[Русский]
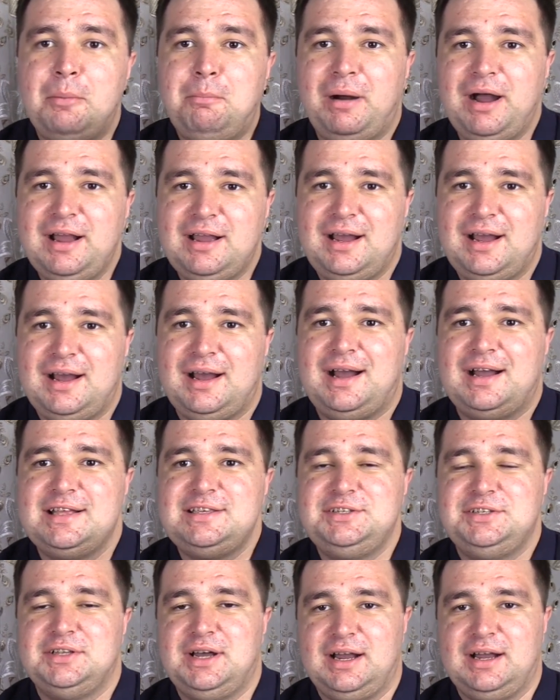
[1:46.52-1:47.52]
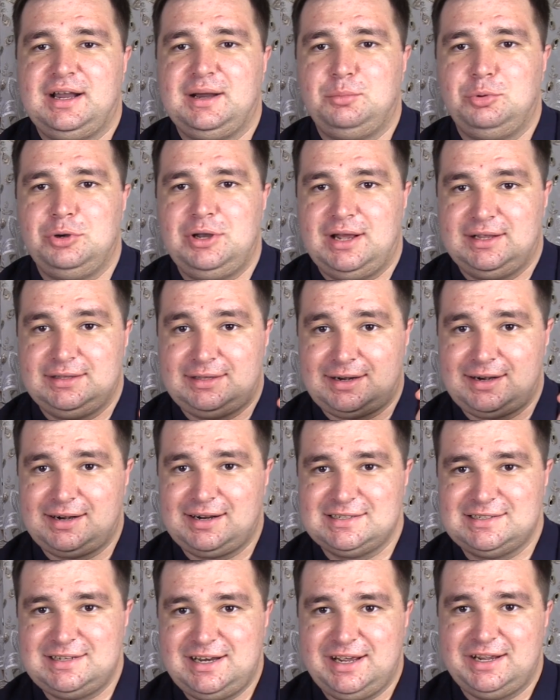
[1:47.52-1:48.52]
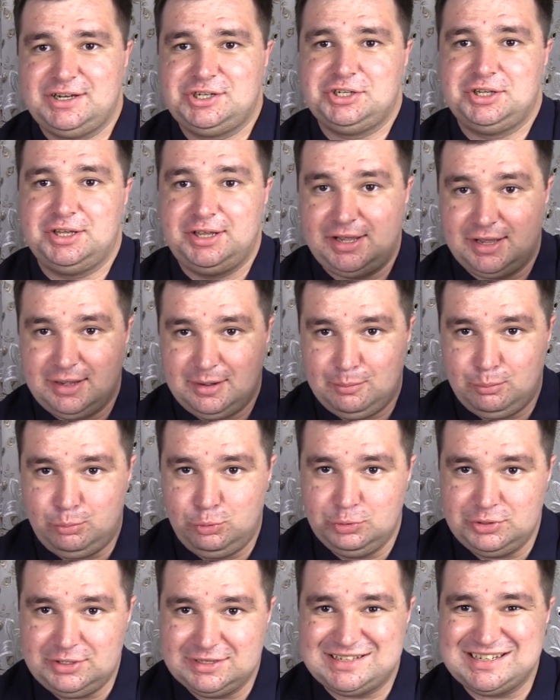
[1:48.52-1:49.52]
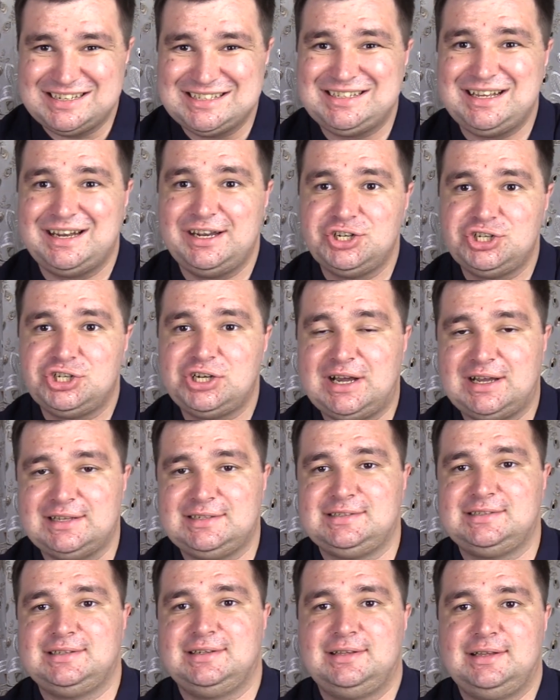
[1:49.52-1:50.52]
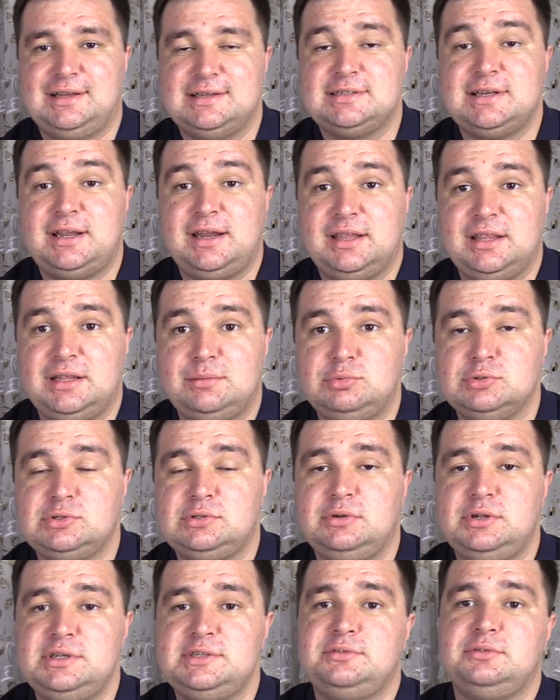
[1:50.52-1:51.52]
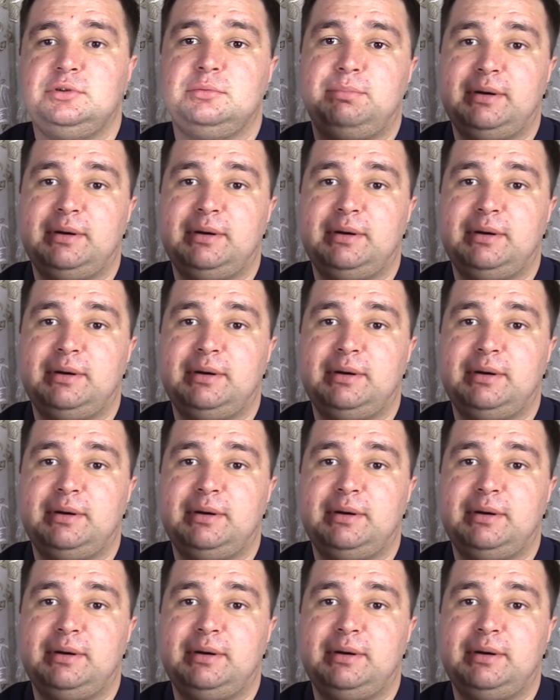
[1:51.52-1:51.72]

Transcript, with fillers: пока один аккумулятор разряженный будет заряжаться на зарядном устройстве,